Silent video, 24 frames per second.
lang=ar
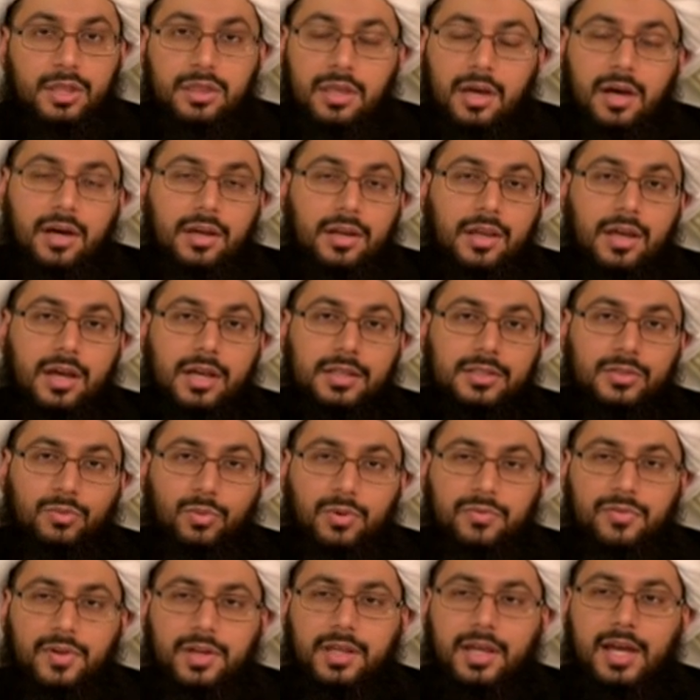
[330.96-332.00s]
إثارات
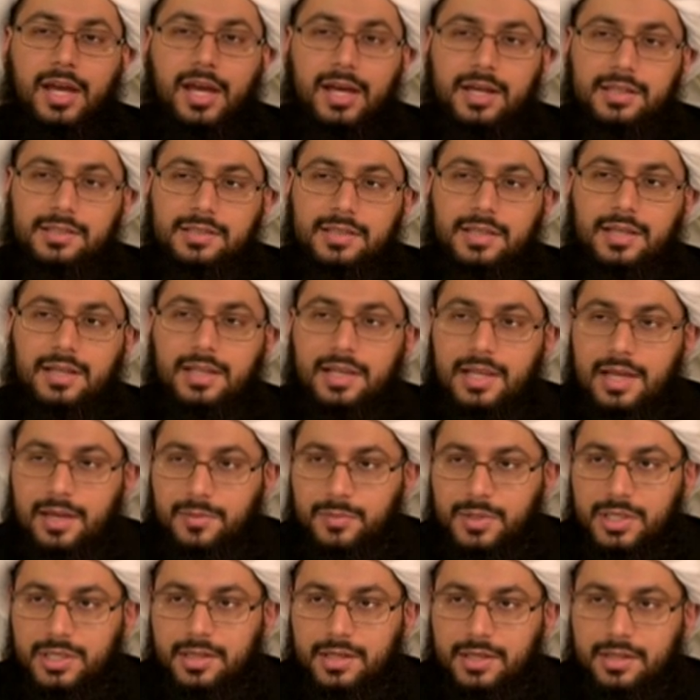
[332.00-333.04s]
وفرقعات
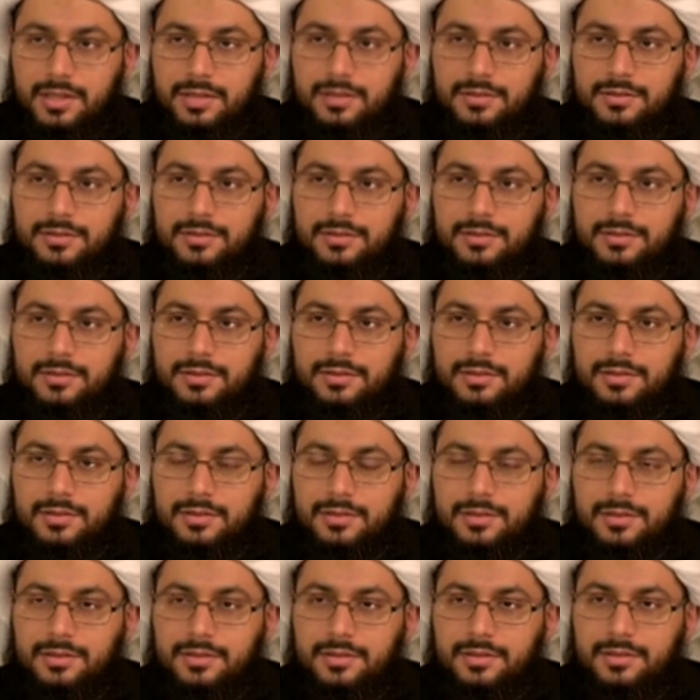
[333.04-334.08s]
إعلامية
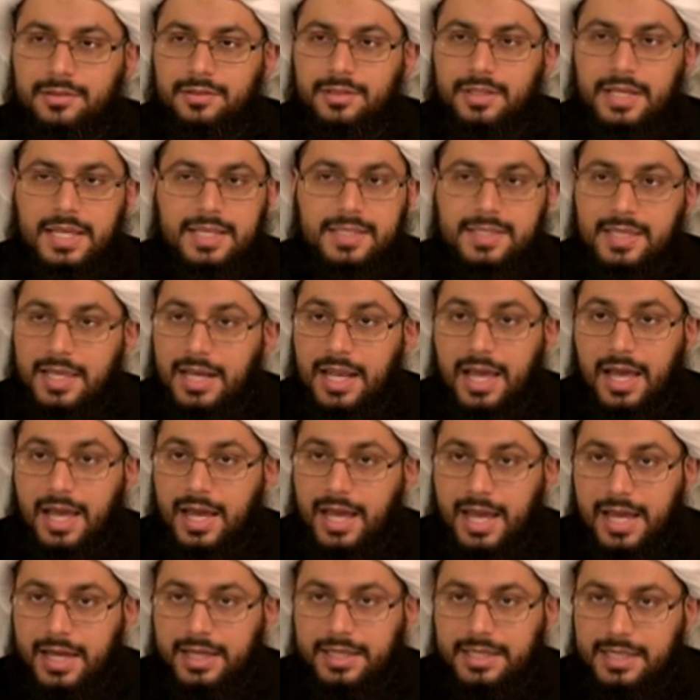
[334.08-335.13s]
ليس
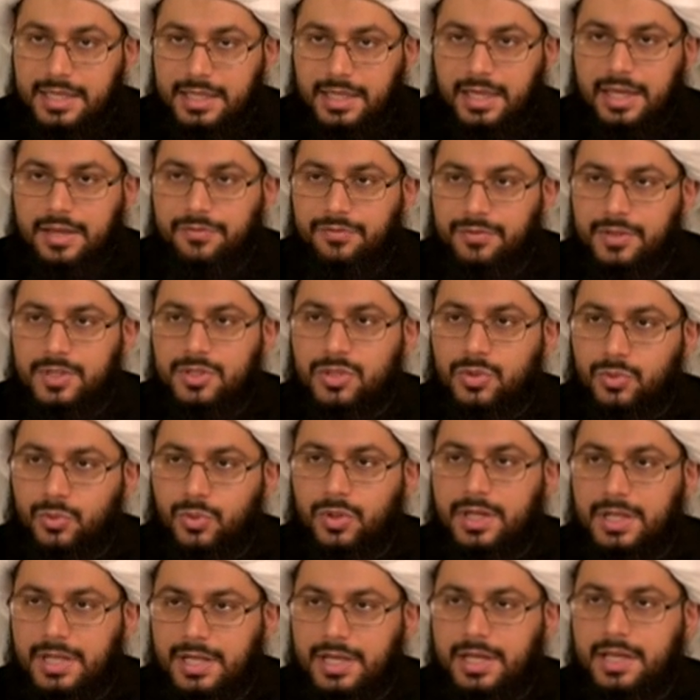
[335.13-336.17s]
لها حقيقة في
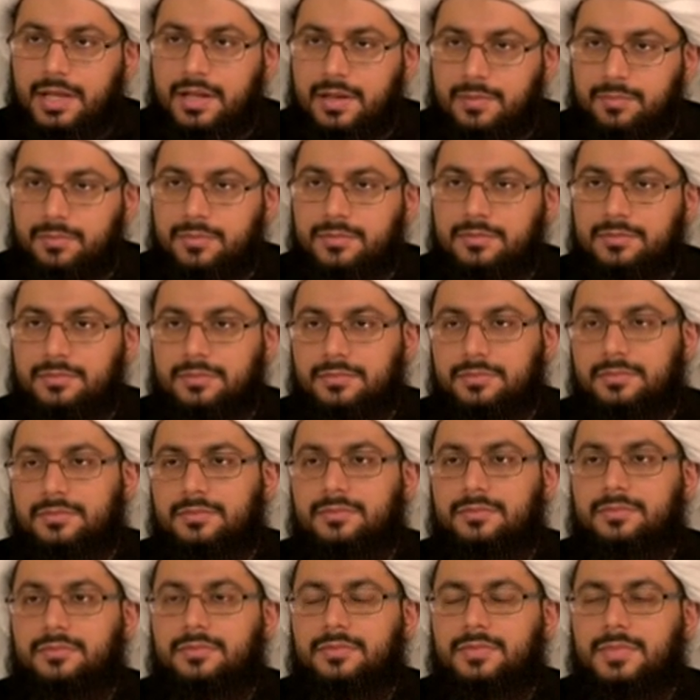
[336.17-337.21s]
سوق العلم
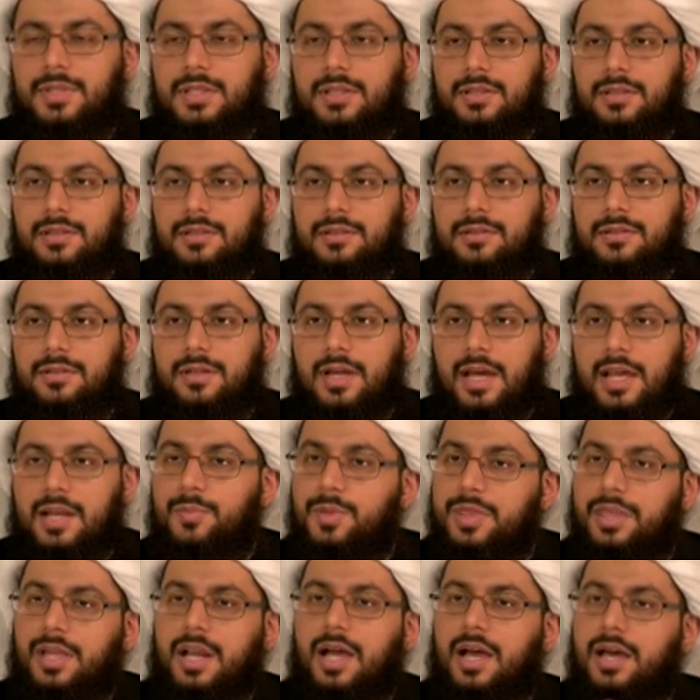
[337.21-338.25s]
على
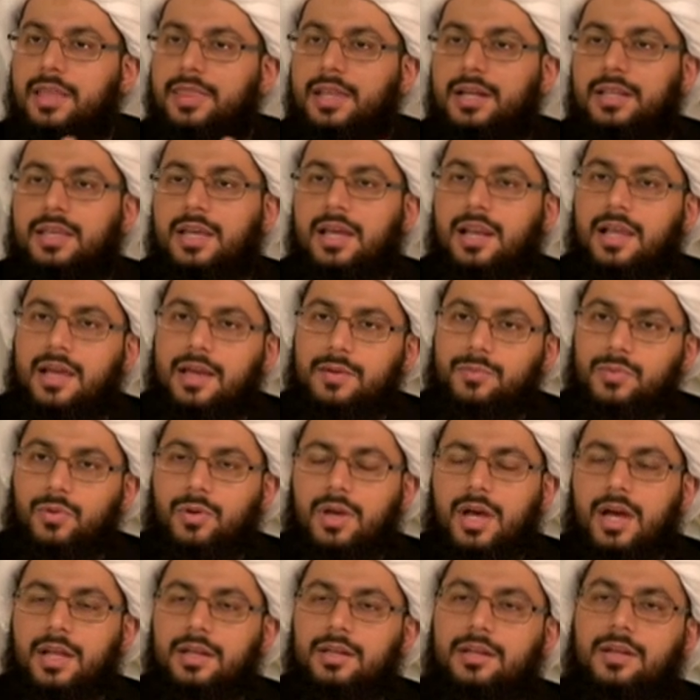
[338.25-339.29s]
مثل هذا الكلام
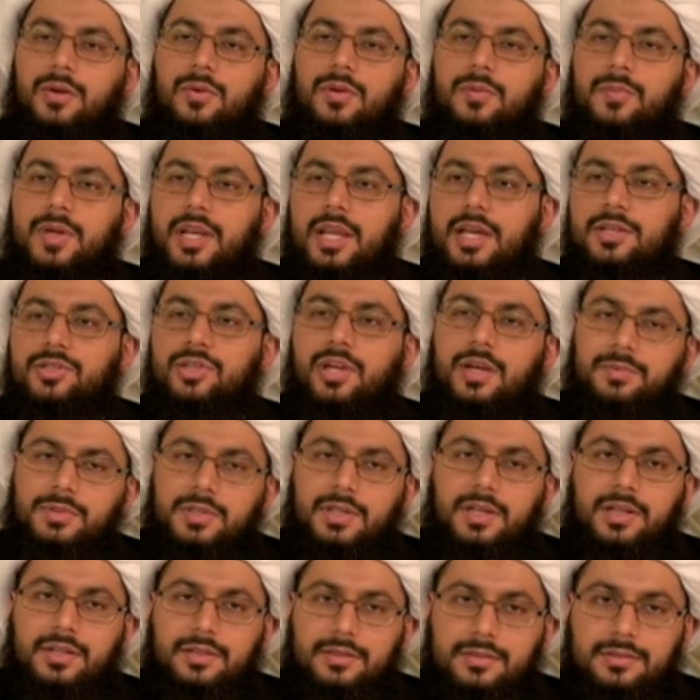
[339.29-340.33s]
يقال أنه المنهج
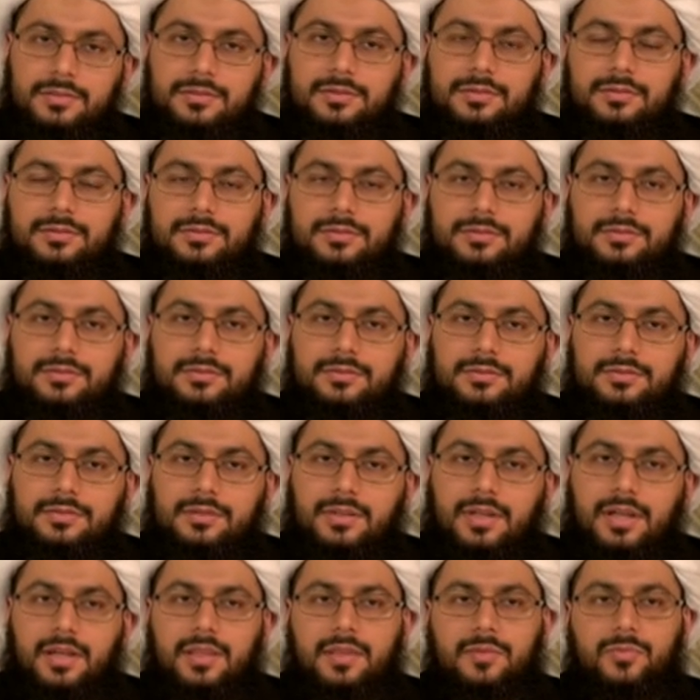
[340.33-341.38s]
أبتر
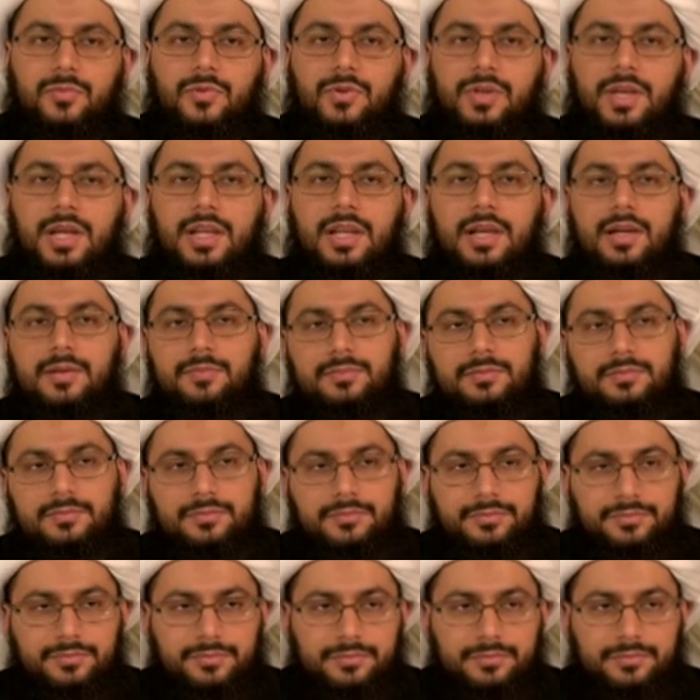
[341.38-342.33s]
هذا مو كلام